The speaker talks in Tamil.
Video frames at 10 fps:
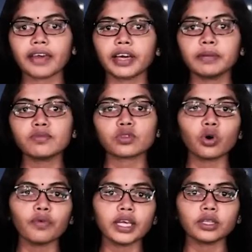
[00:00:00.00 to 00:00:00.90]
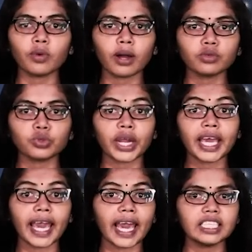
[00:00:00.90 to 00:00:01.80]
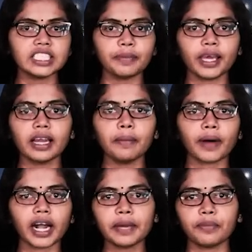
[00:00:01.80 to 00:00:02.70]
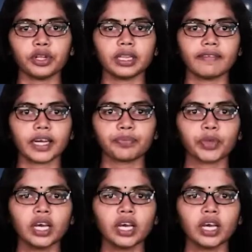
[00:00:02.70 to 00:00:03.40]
இவரும் சோவியத் உளவுத்துறை கேஜிபியில் பணிபுரிந்தவர்